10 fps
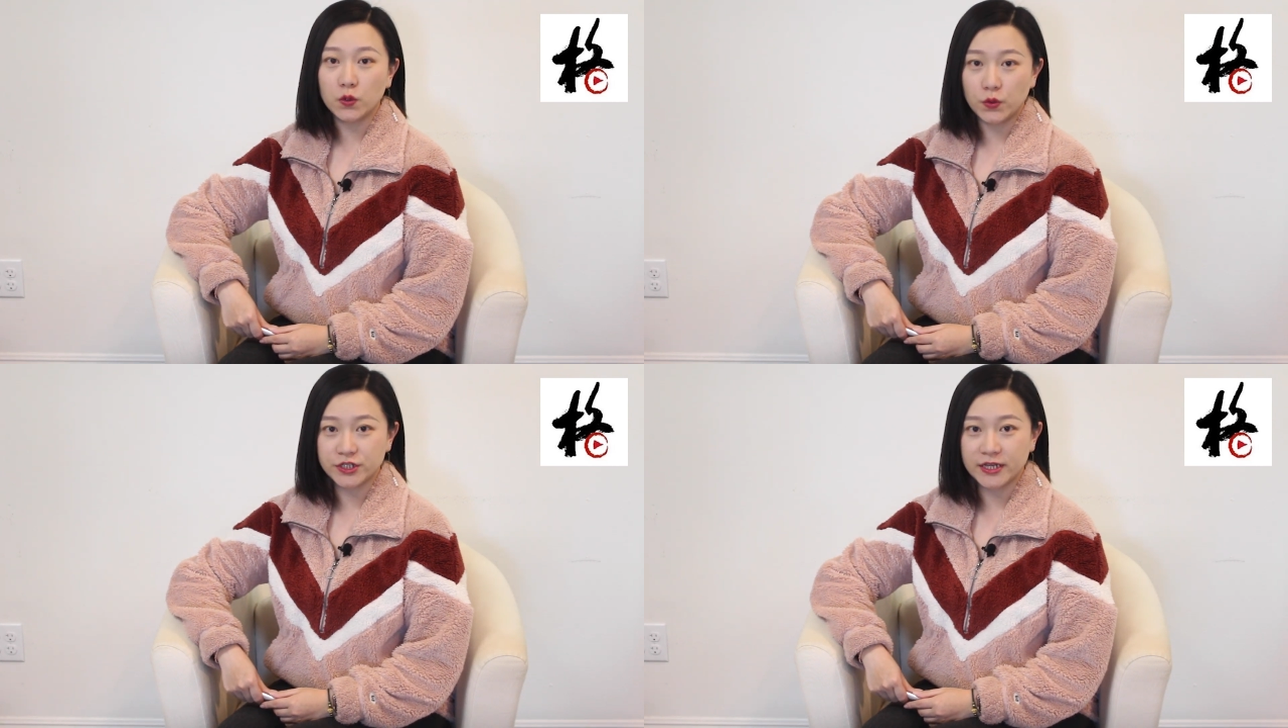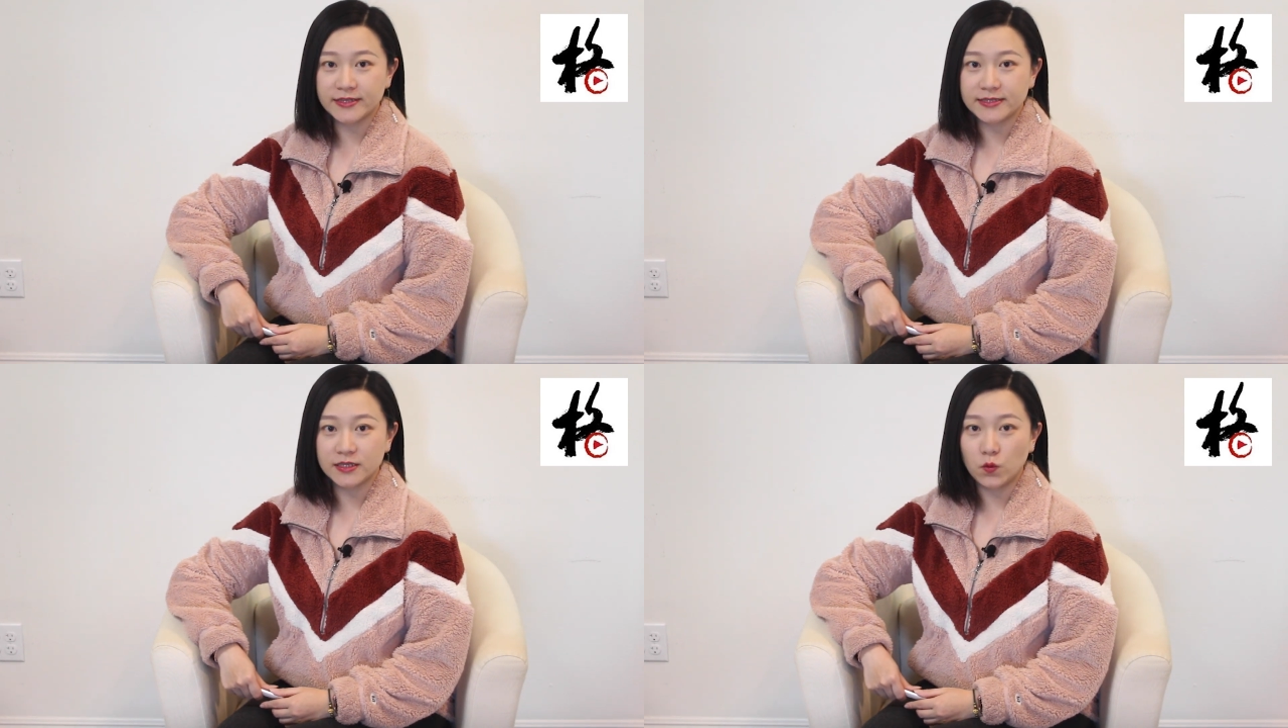洛
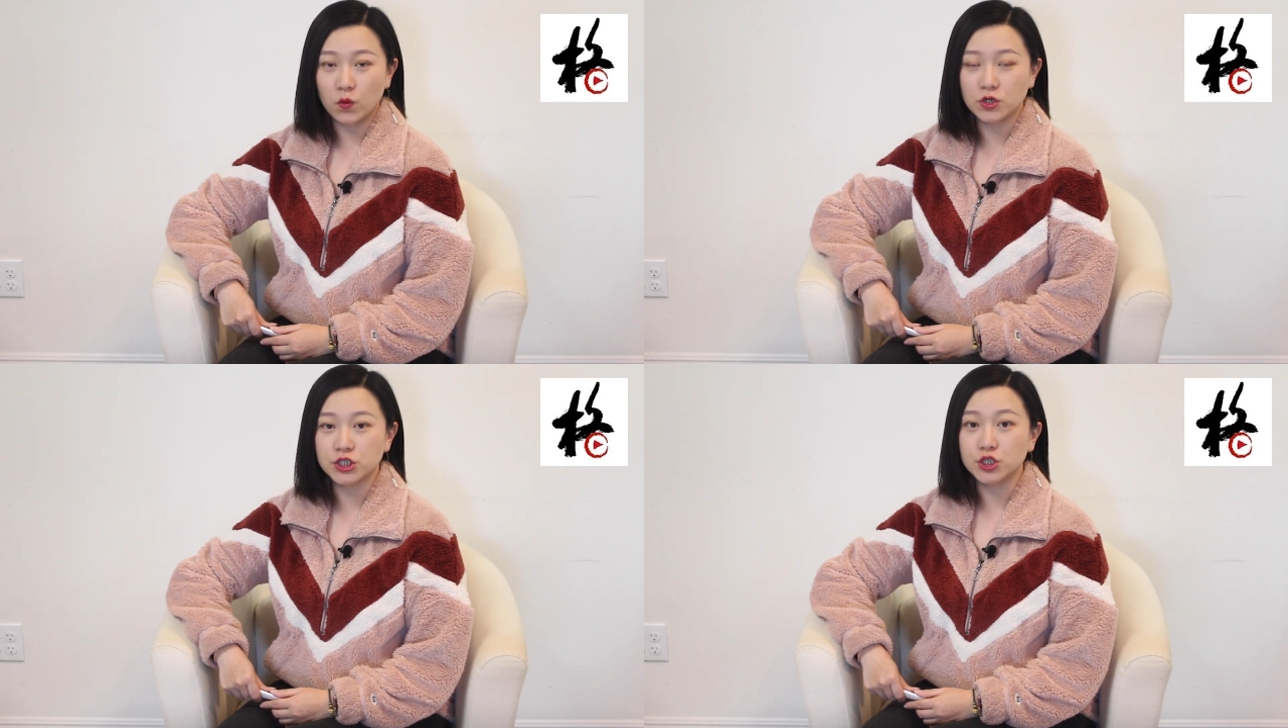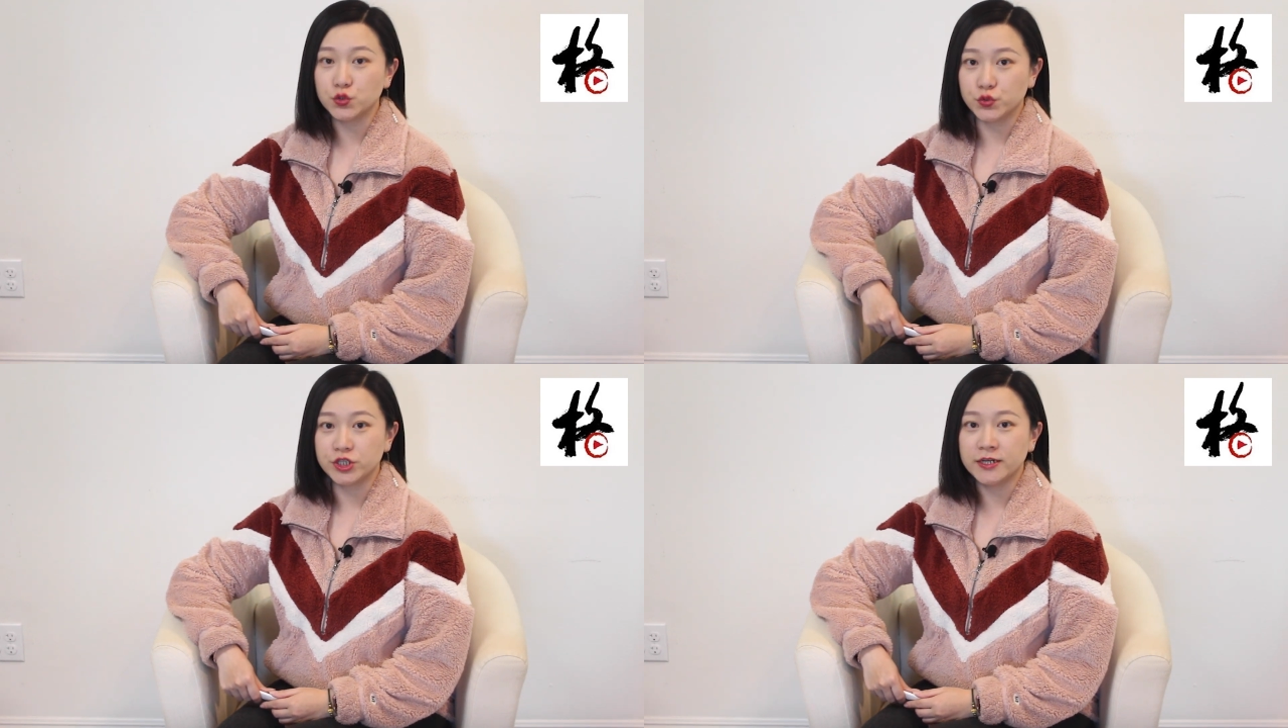杉矶，我是
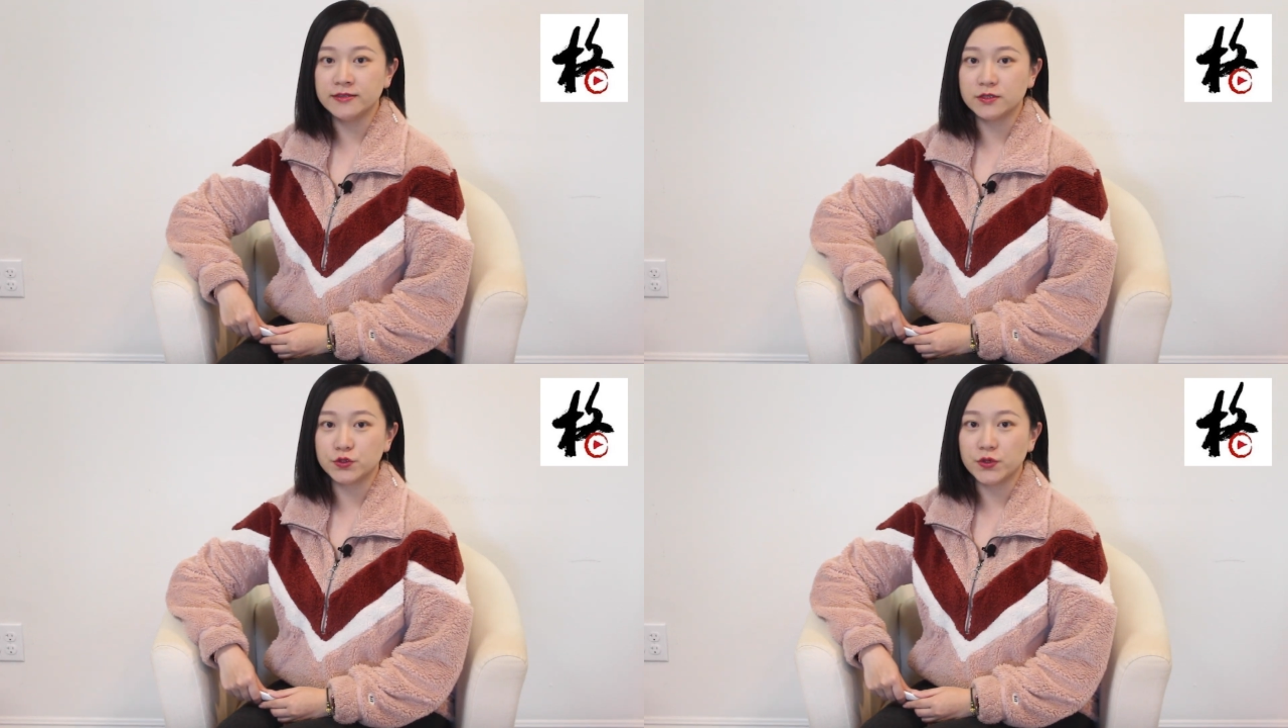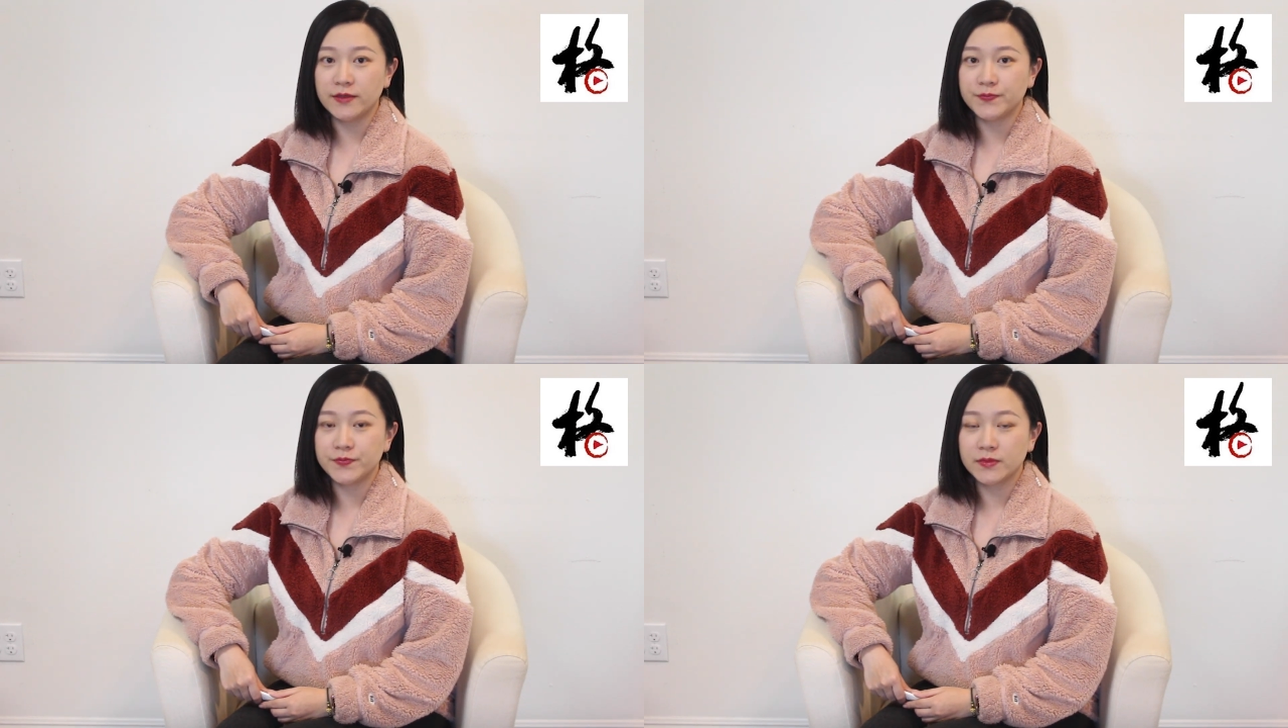主持人子萱。